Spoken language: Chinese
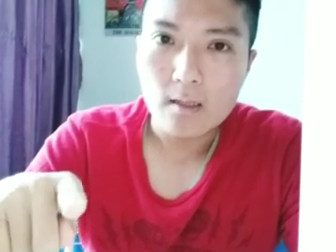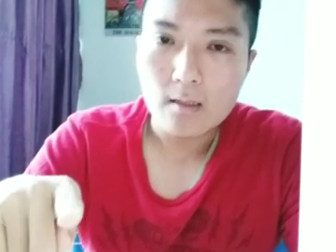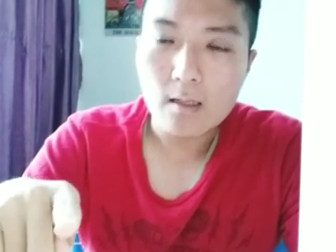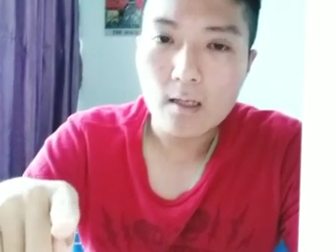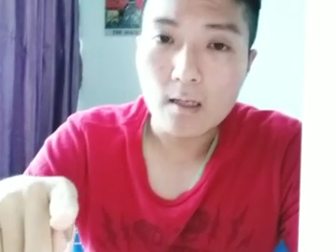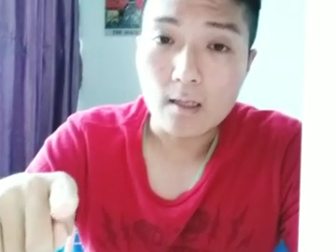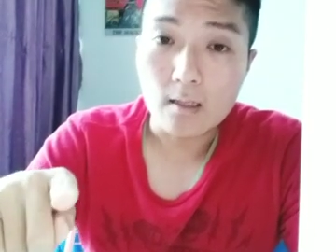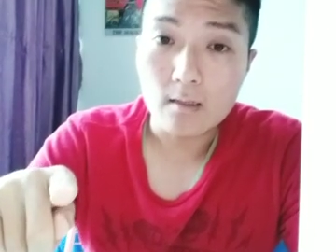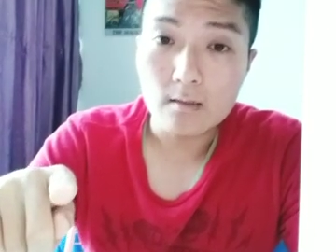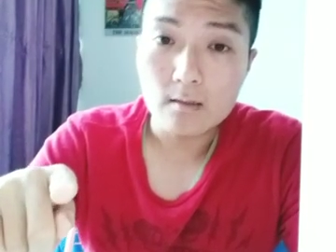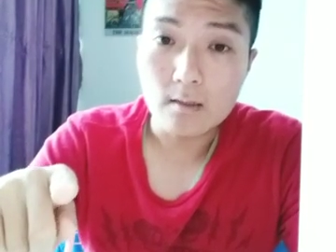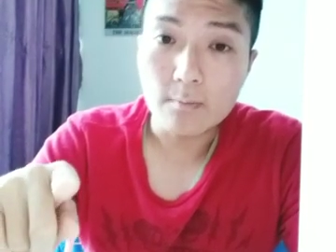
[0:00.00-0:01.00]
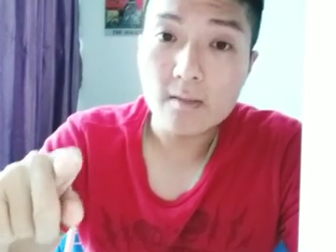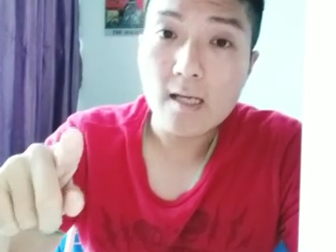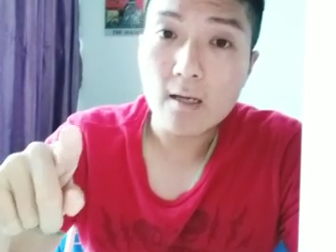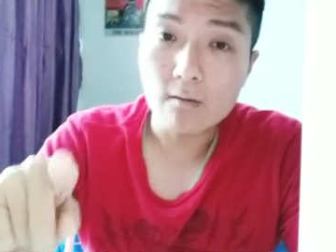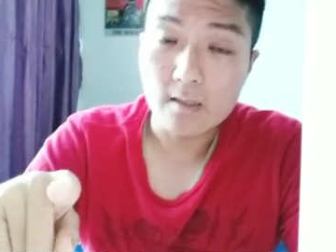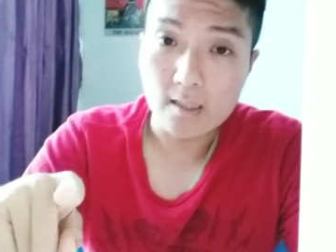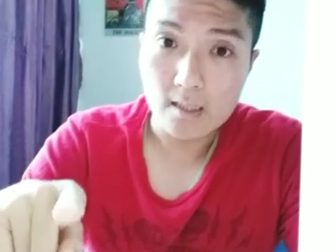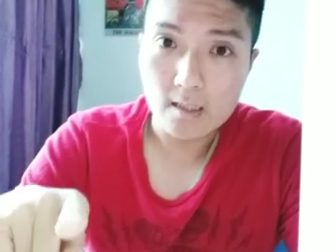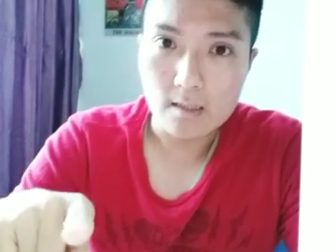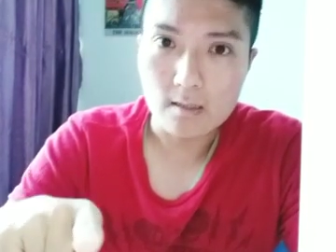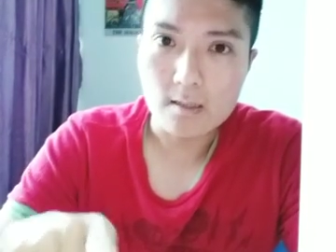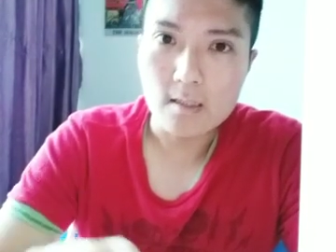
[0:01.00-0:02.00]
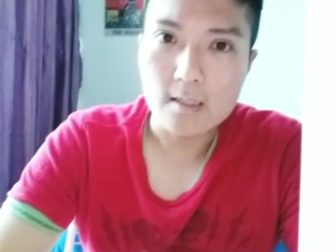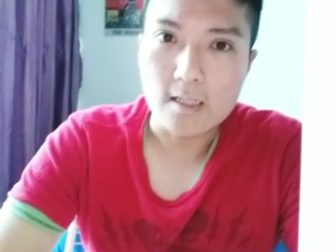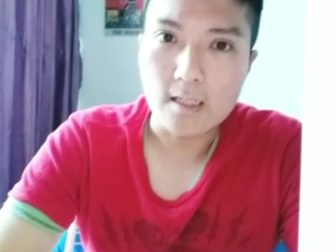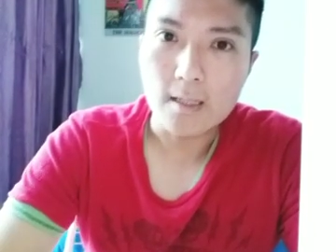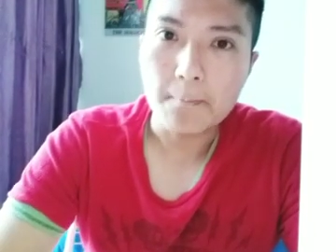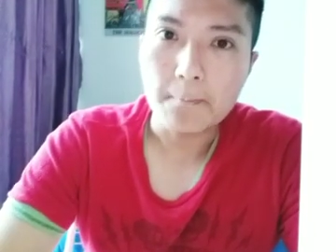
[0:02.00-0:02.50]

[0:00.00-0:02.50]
那你们要提醒自己，